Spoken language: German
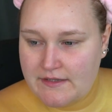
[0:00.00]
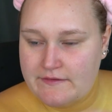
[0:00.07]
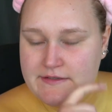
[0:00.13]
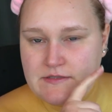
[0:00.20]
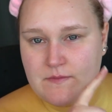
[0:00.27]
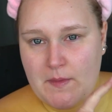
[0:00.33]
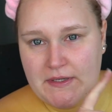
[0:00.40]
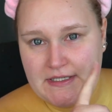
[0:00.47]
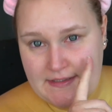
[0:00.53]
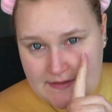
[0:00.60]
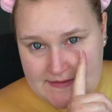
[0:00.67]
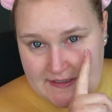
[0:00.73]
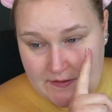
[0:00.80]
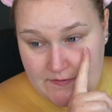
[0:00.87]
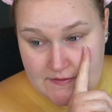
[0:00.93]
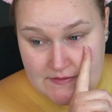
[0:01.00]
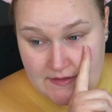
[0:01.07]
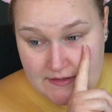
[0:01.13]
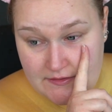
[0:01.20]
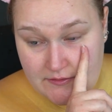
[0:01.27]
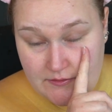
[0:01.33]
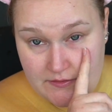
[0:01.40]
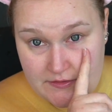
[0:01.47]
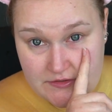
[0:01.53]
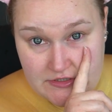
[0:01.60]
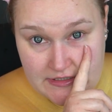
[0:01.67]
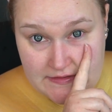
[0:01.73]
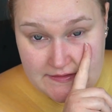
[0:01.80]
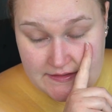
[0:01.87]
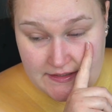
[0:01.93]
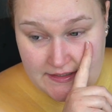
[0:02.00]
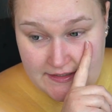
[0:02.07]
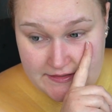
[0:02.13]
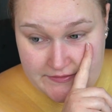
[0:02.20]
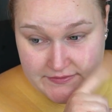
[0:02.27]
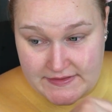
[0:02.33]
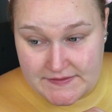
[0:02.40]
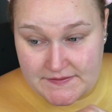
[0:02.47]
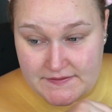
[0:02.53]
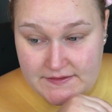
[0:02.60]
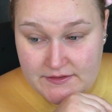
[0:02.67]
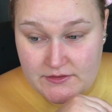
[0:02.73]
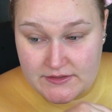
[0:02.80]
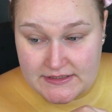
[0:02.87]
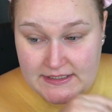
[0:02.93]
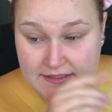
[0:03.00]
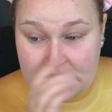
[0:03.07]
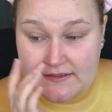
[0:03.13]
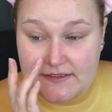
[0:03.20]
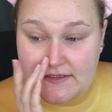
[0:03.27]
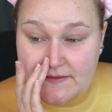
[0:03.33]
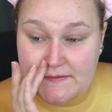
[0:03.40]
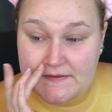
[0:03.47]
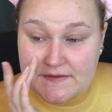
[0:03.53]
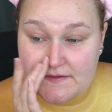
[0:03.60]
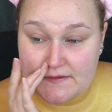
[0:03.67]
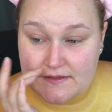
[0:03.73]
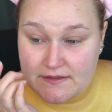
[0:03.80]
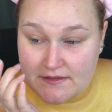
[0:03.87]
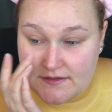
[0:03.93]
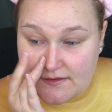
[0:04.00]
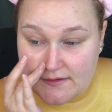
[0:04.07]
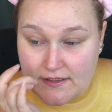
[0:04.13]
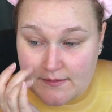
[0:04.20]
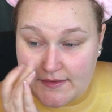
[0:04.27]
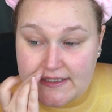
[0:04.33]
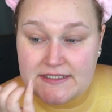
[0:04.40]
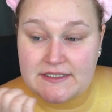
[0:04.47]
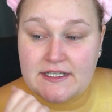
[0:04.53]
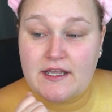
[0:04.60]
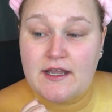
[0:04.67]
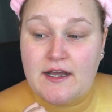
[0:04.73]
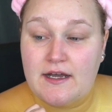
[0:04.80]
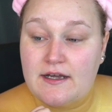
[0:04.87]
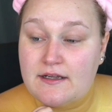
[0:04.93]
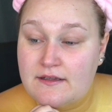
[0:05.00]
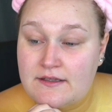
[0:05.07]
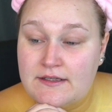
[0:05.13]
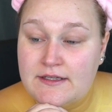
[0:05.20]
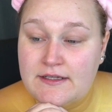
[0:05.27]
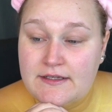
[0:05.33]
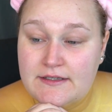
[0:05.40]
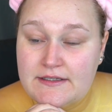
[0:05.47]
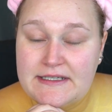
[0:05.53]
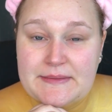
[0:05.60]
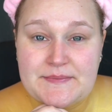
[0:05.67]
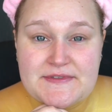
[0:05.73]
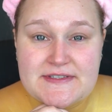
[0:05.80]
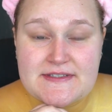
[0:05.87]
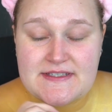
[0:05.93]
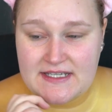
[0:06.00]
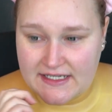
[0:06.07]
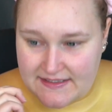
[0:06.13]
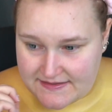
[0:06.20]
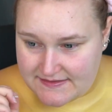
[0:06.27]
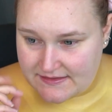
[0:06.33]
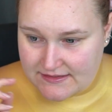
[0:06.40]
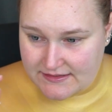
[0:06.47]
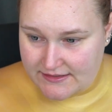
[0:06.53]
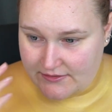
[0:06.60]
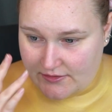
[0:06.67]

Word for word: Wenn ich mir mein linkes Auge so angucke, stelle ich gerade fest, dass die Kontaktlinsen äh, am Ende ihrer Lebenszeit sind.